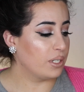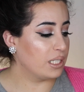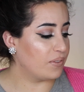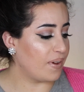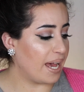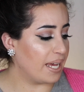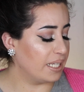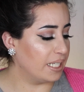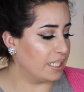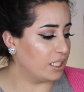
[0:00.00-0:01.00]
Und
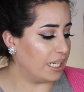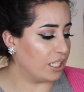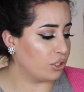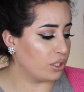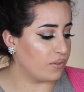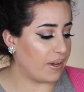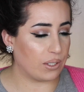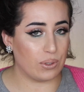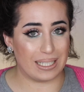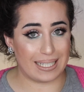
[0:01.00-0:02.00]
zwar in
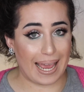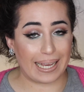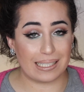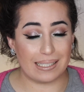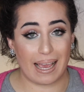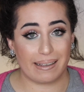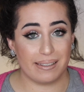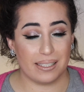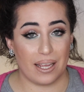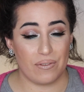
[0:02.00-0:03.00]
Lichtschutzfaktor 6. 6
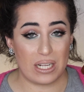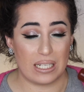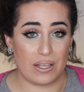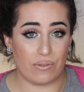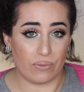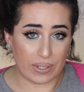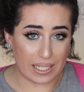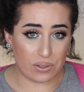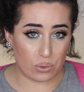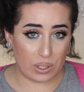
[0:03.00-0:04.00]
ist definitiv
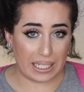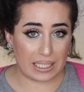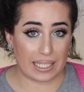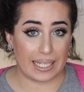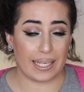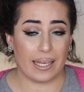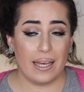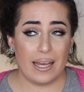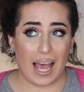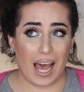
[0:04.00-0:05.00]
viel zu niedrig.
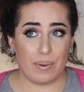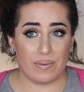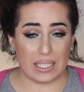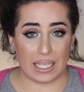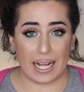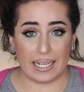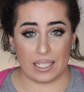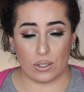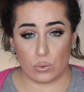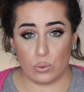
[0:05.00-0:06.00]
Aber was ich halt
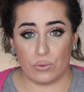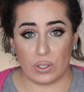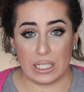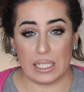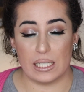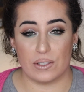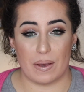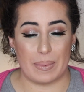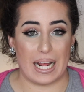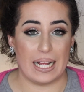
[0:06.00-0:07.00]
ganz gut finde, ist,
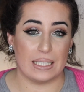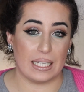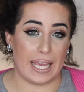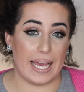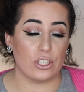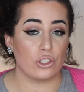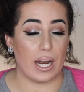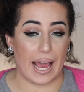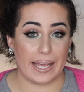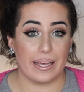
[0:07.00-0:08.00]
wenn man halt sich erst schon
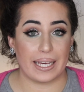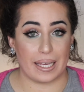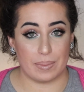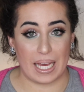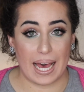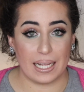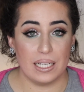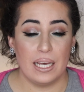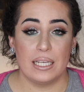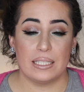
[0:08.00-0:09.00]
eingecremt hat,
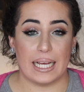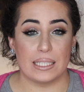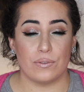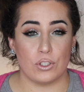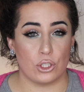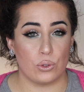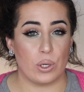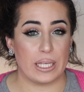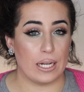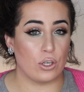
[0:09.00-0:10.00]
dann
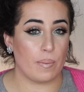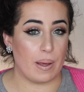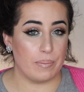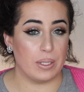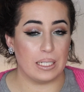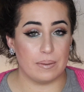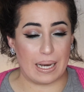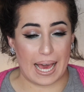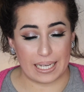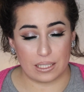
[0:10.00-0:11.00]
zwischendurch halt nochmal mit einem
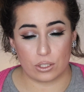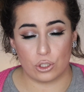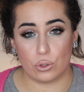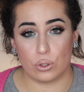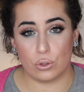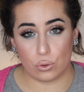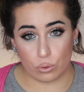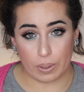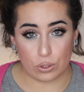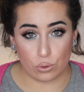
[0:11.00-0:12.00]
leichteren Schutz
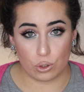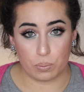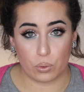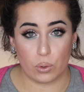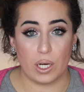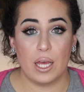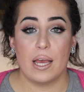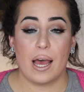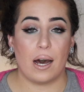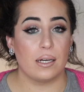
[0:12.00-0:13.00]
drüber zu sprühen.
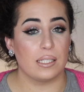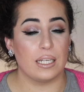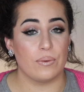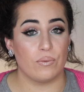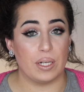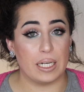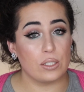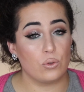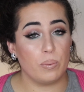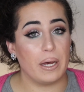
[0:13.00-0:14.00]
Außerdem finde
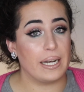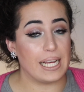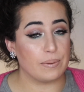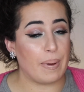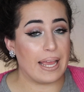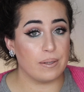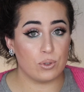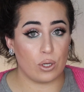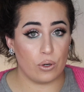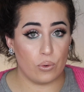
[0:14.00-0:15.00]
ich super, dass bei einem
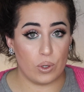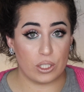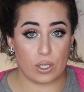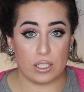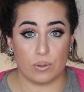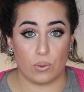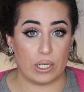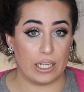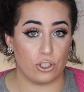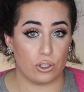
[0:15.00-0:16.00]
Sonnenöl trotzdem noch
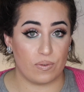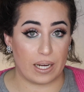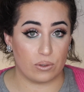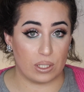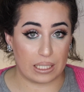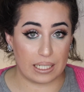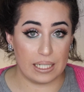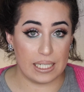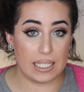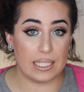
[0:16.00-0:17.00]
Lichtschutzfaktor
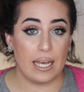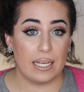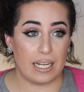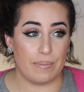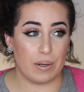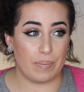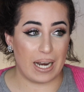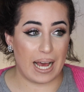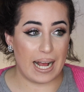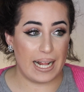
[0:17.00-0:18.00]
drin ist, damit
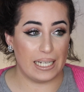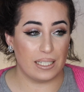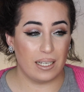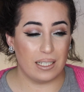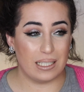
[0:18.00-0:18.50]
man halt